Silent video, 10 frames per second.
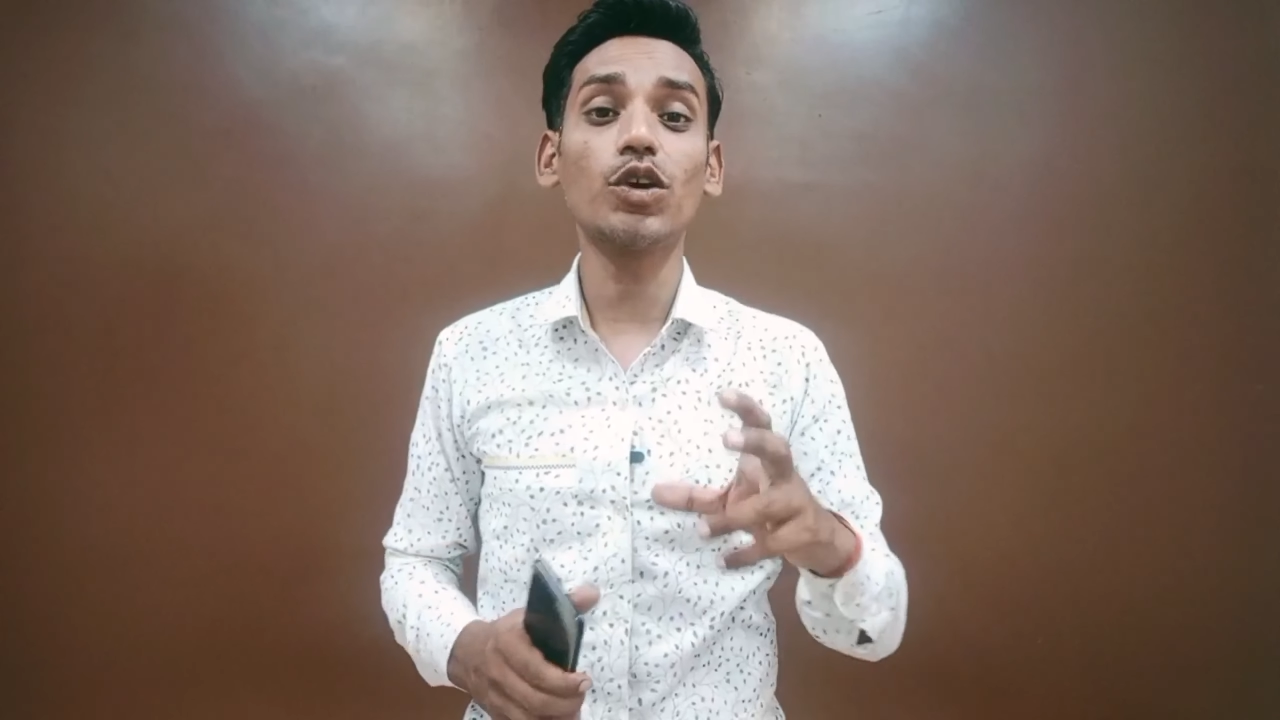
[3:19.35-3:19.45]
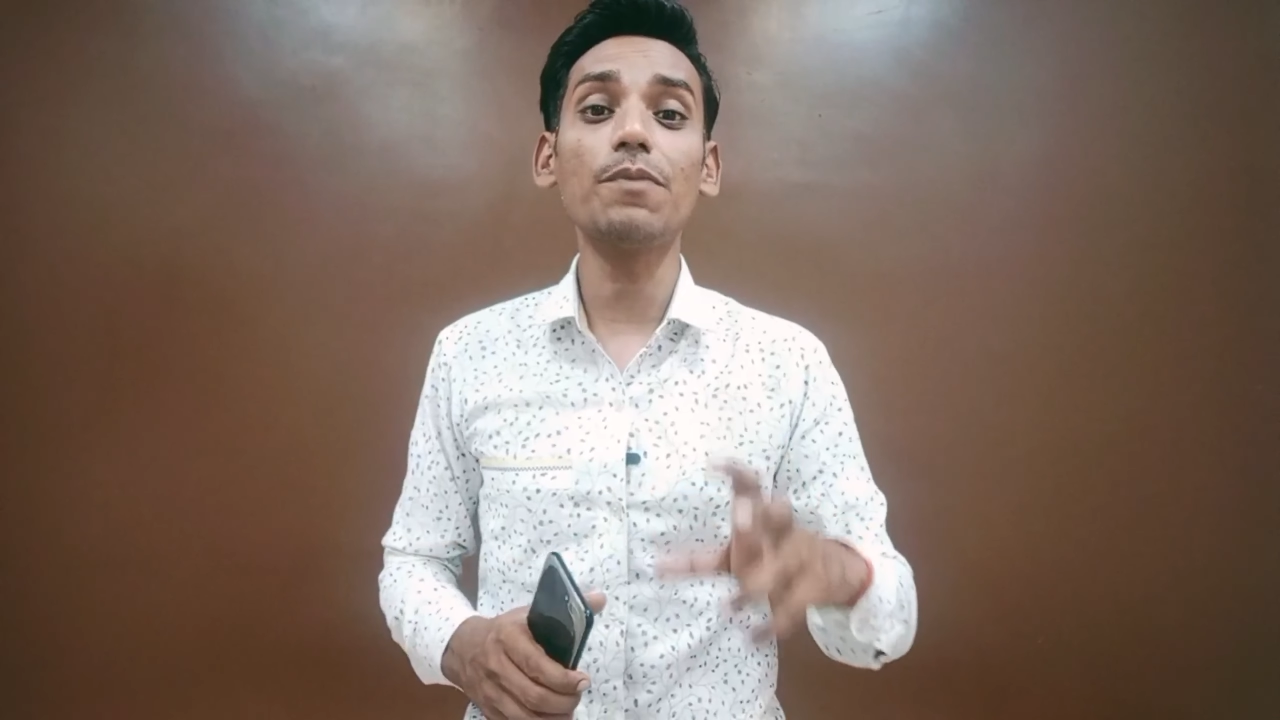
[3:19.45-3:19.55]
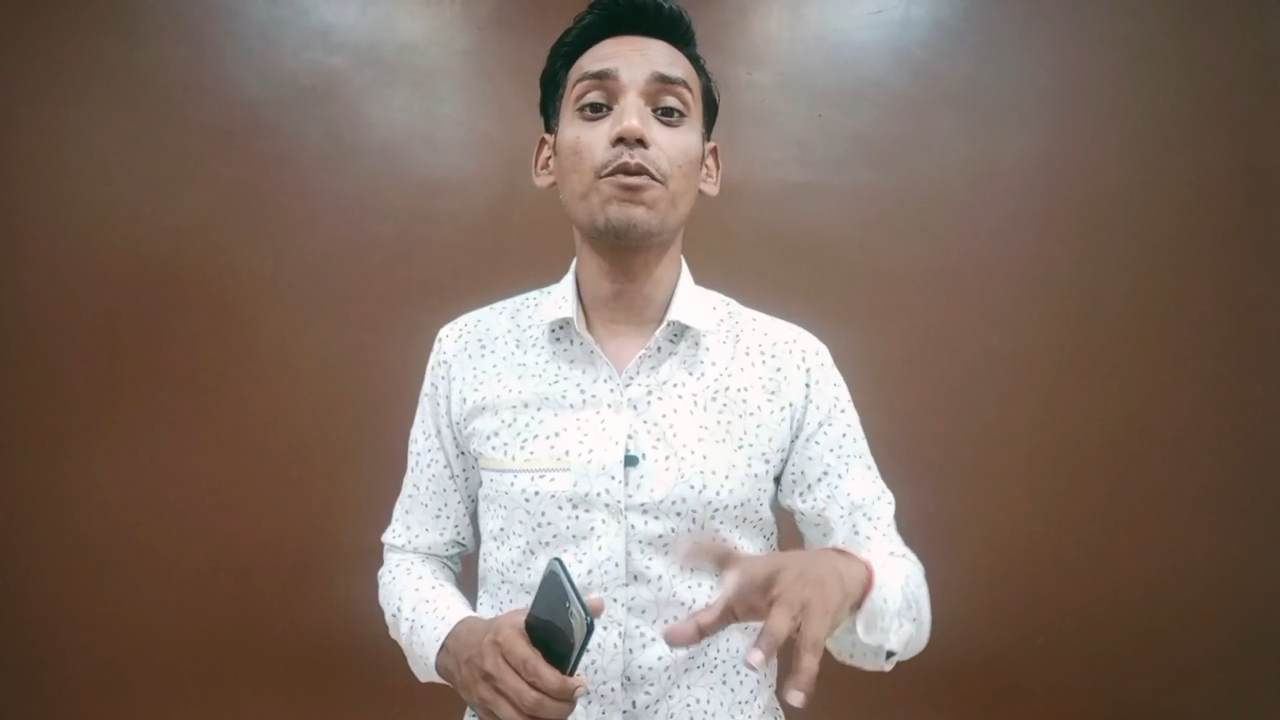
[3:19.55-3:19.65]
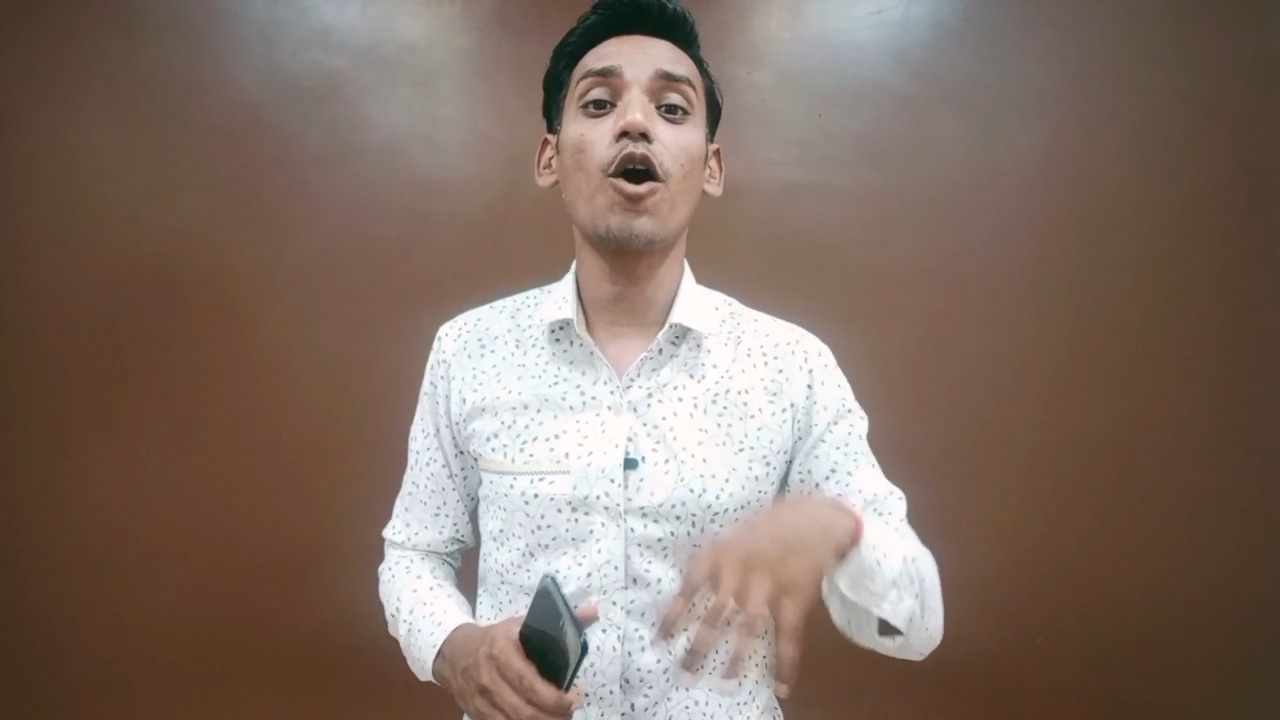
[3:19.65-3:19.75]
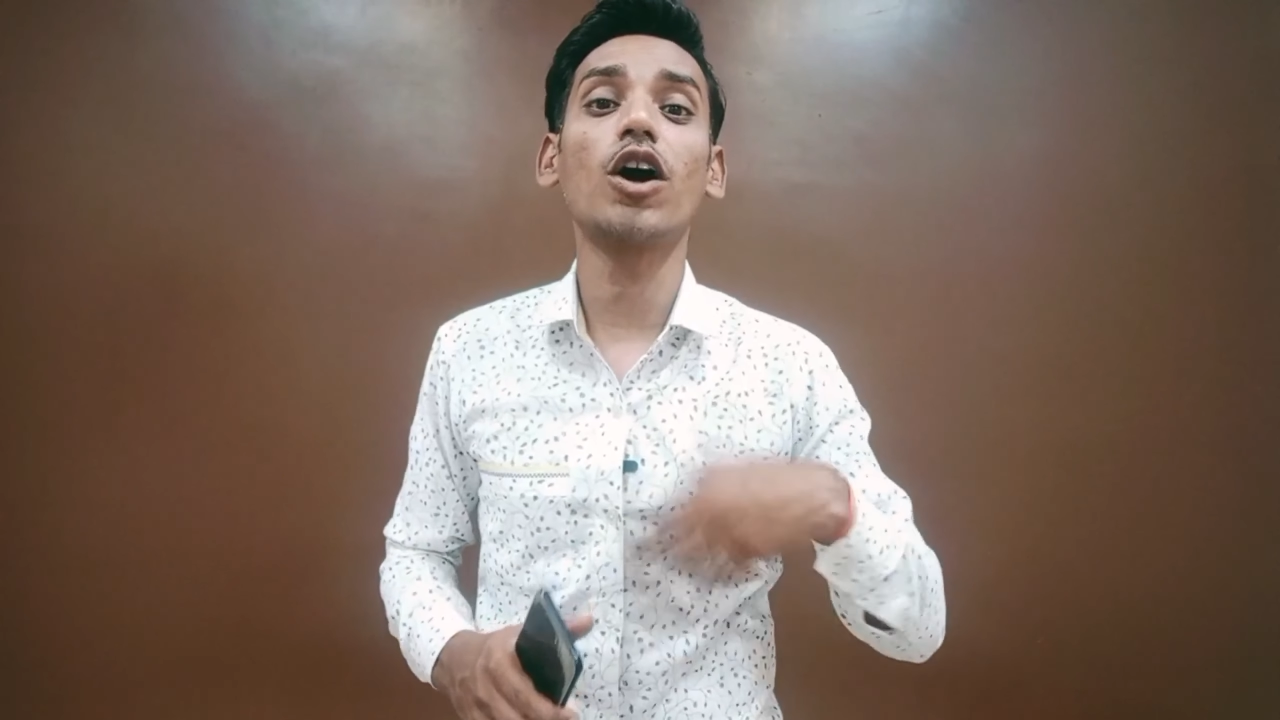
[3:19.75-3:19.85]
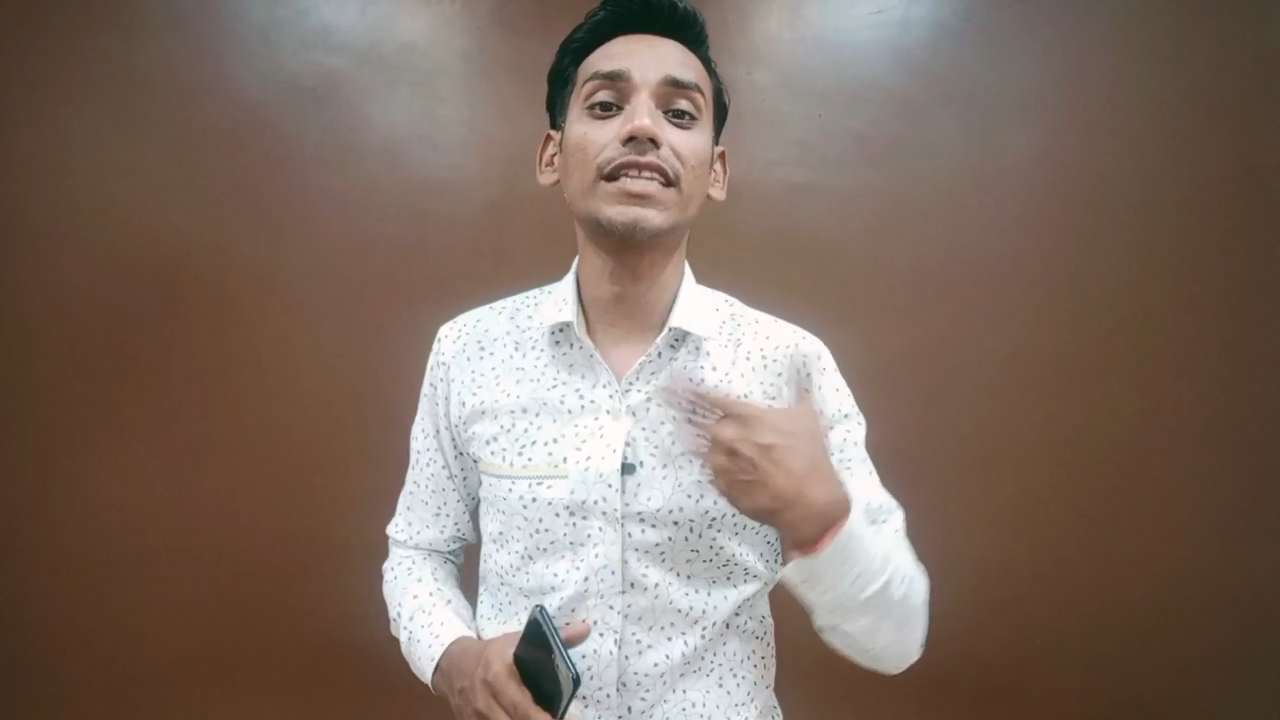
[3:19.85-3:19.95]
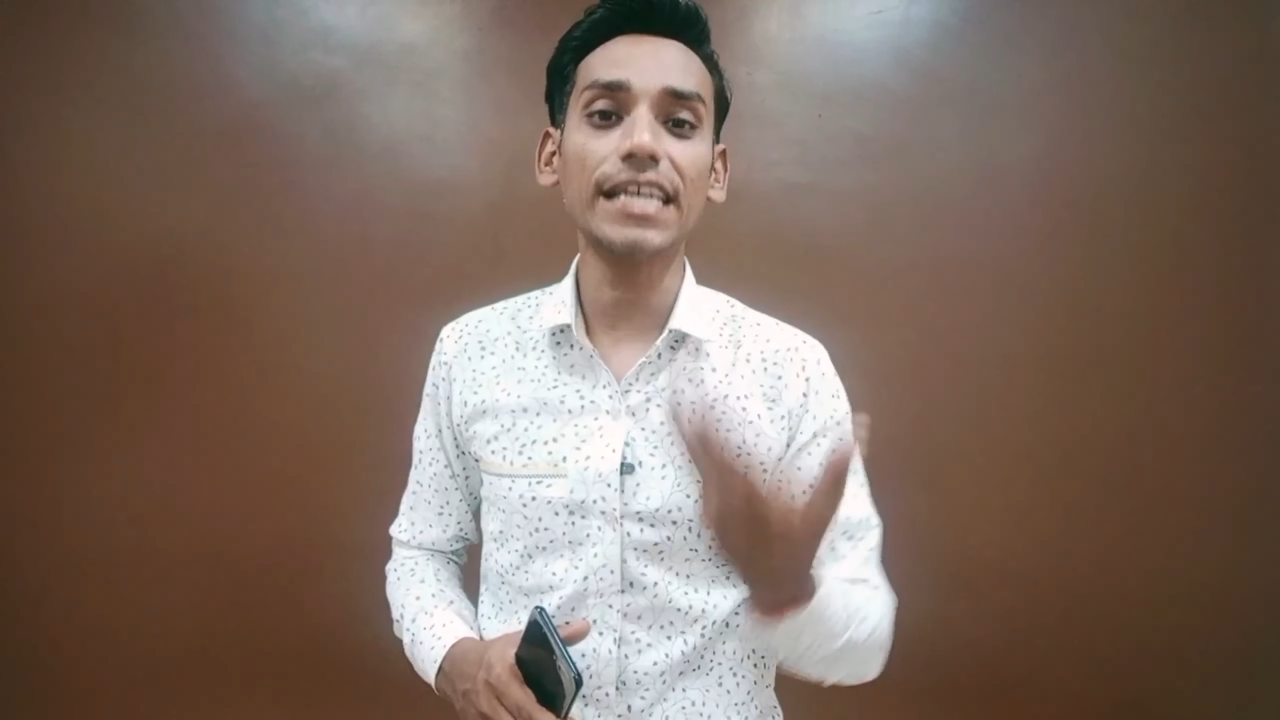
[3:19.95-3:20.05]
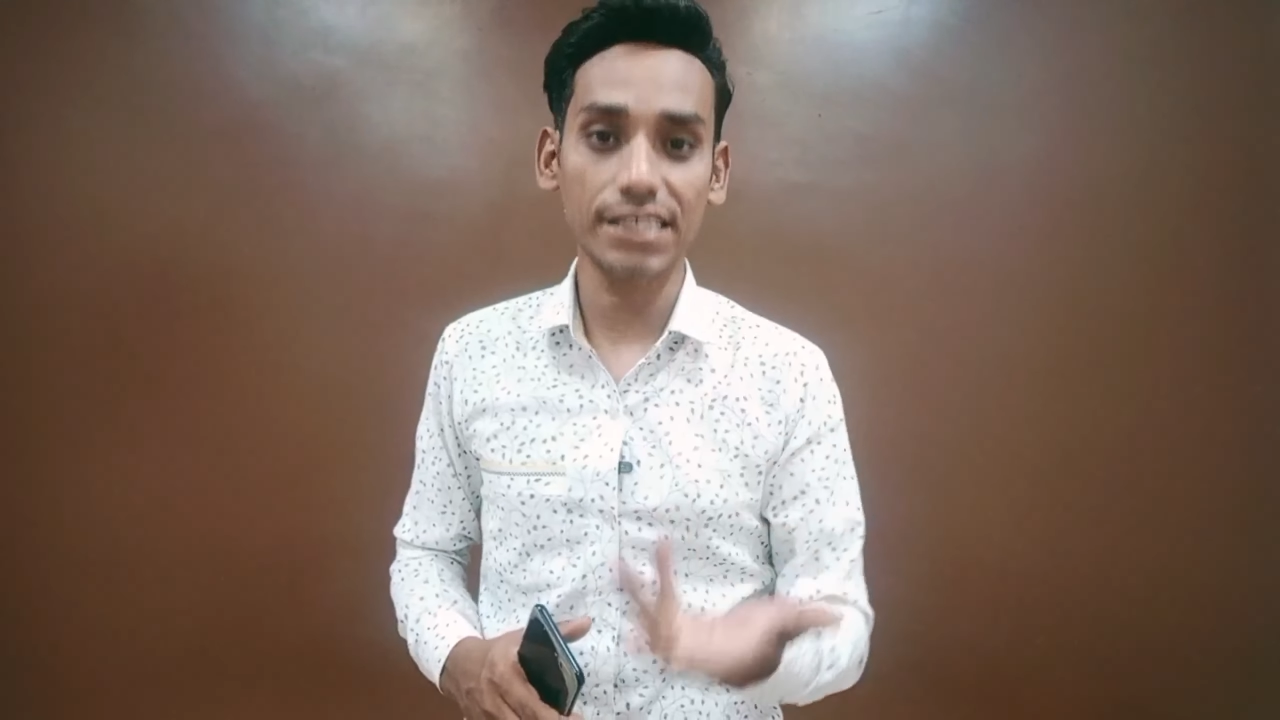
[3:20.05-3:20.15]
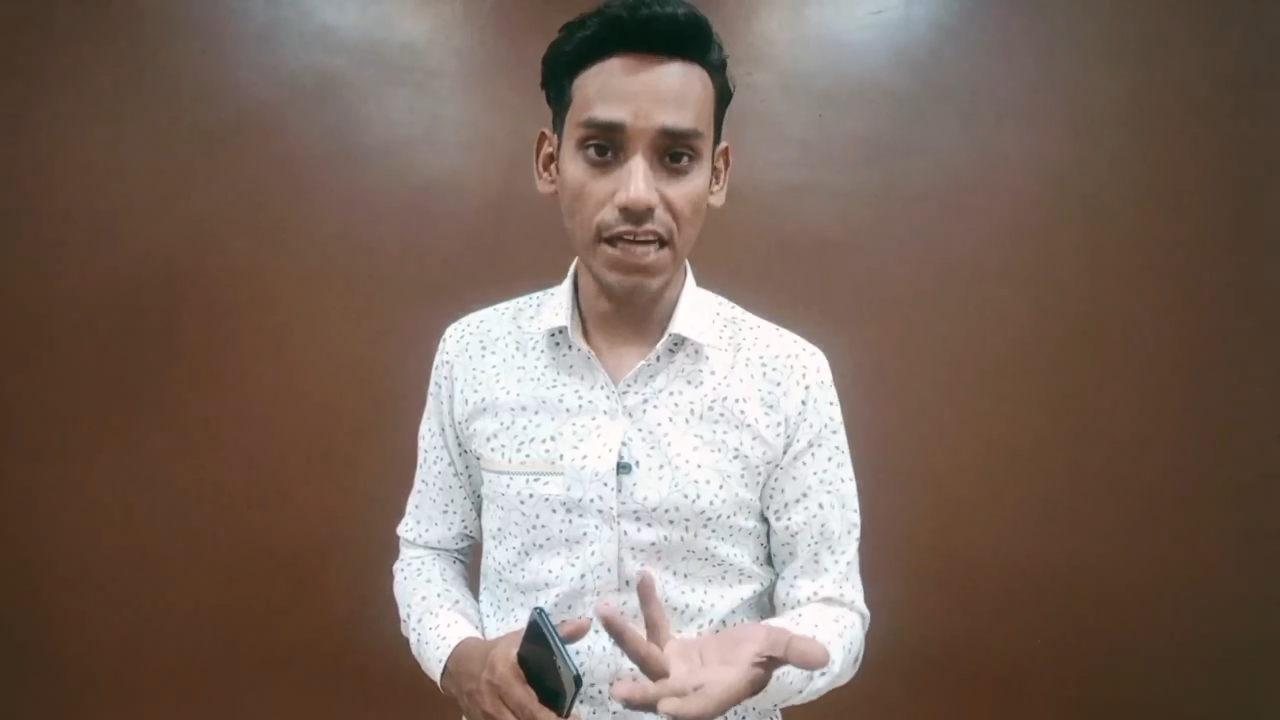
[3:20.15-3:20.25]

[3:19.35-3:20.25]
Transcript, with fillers: जो कि बहुत ही